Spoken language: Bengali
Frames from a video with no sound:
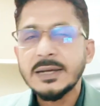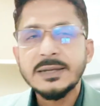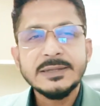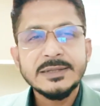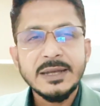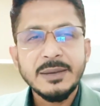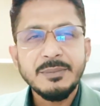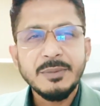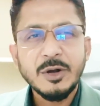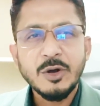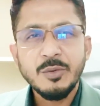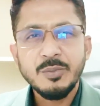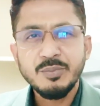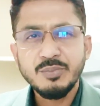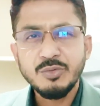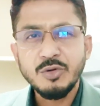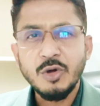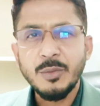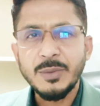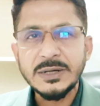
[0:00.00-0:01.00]
চেম্বার অফ
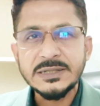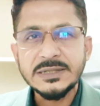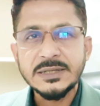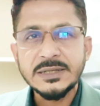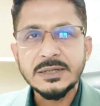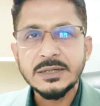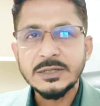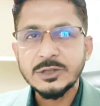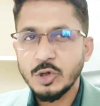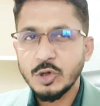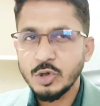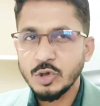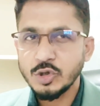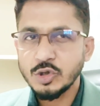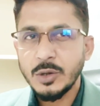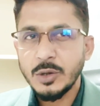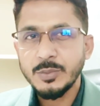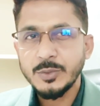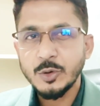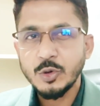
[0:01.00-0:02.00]
কমার্সের
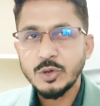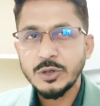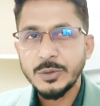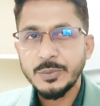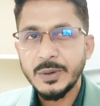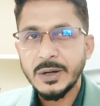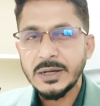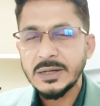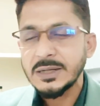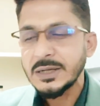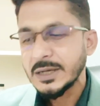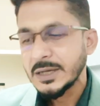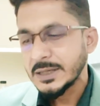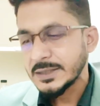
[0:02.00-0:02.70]
সদস্য আপনি হতে পারেন